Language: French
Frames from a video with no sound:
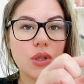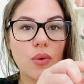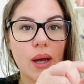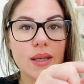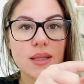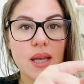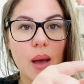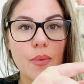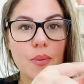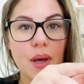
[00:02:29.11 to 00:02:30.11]
Il doit rester
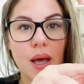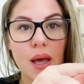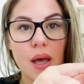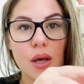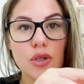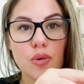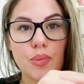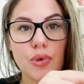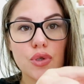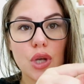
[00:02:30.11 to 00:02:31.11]
à peu près, je
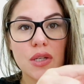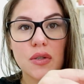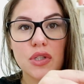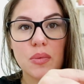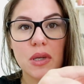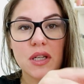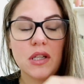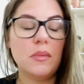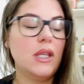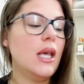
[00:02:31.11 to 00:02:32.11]
pense, un cm.
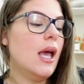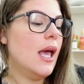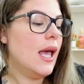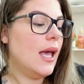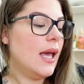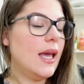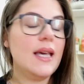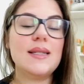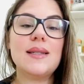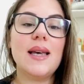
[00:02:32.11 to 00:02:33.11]
Et demi.
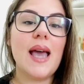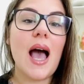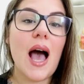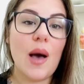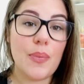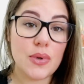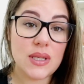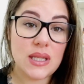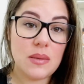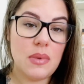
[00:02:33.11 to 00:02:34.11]
Et c'est
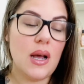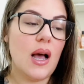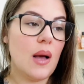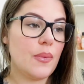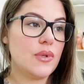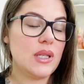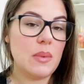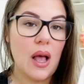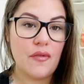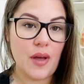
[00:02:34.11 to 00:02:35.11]
impossible,
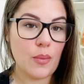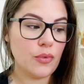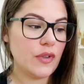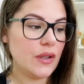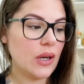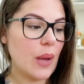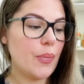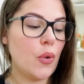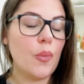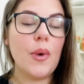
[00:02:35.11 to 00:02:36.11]
impossible à faire monter dans la
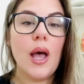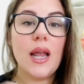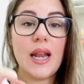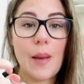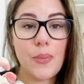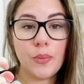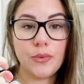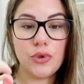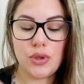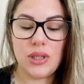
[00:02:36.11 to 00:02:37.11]
pompe. La pompe
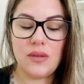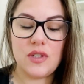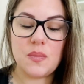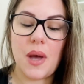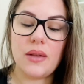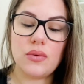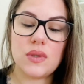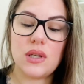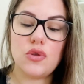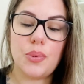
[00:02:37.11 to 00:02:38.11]
ne se dévisse pas,
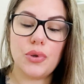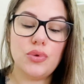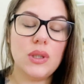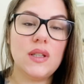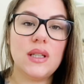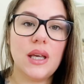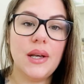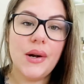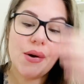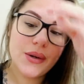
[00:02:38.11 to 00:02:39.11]
donc c'est du produit qui
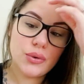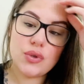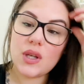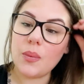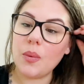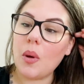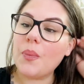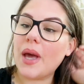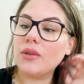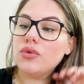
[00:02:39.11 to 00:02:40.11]
est tout simplement
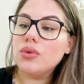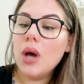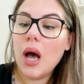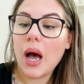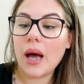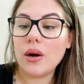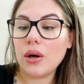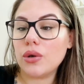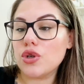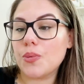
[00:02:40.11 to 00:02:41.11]
perdu.
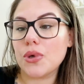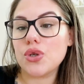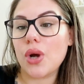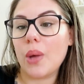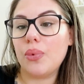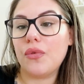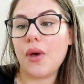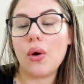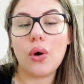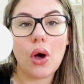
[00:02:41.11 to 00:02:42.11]
Alors que je pense j'aurais pu
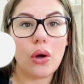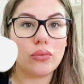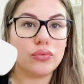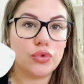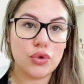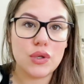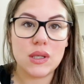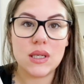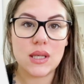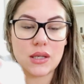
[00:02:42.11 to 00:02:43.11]
faire encore deux
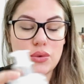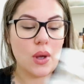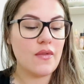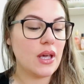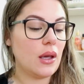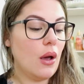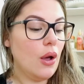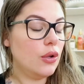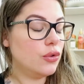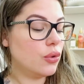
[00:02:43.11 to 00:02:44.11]
utilisations avec.
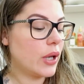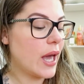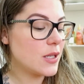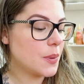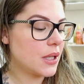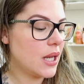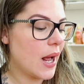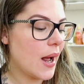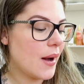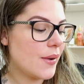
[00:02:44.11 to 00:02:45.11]
Donc à ce prix
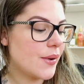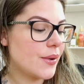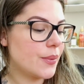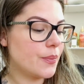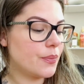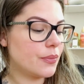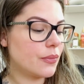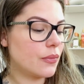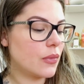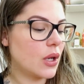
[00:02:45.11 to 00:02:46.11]
là,
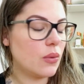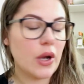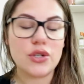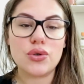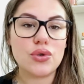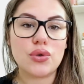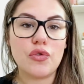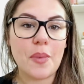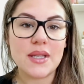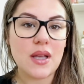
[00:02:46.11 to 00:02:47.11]
euh, ouais je,
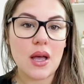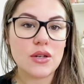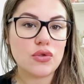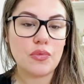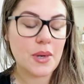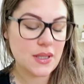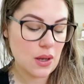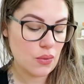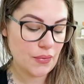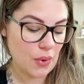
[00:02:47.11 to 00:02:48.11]
trouve pas ça, je trouve pas
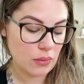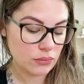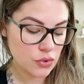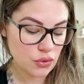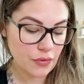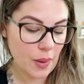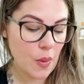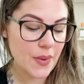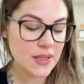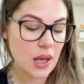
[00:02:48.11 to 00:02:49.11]
ça ouf quoi. Je trouve
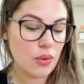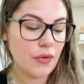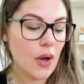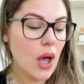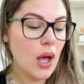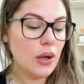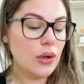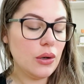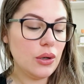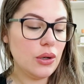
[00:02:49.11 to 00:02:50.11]
vraiment pas ça ouf.
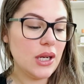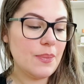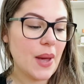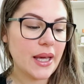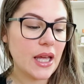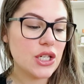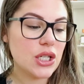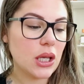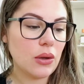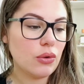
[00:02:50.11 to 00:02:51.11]
les
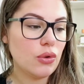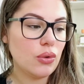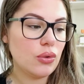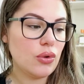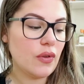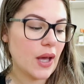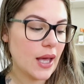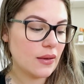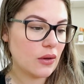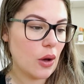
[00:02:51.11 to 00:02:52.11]
packaging devraient
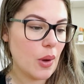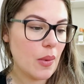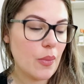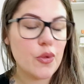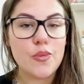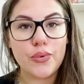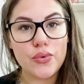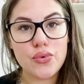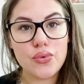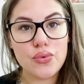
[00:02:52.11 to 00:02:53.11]
être quand même un peu
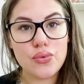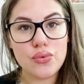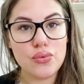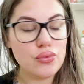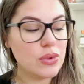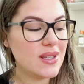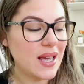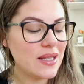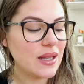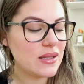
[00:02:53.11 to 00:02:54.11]
plus
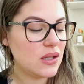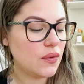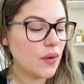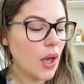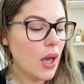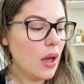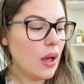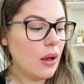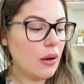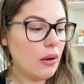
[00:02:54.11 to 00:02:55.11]
qualitatifs.
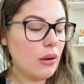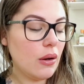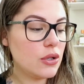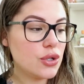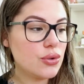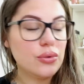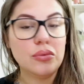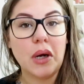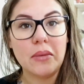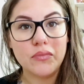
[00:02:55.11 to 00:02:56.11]
Euh,
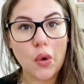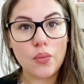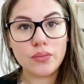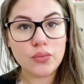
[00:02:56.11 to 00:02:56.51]
je, ouais, non.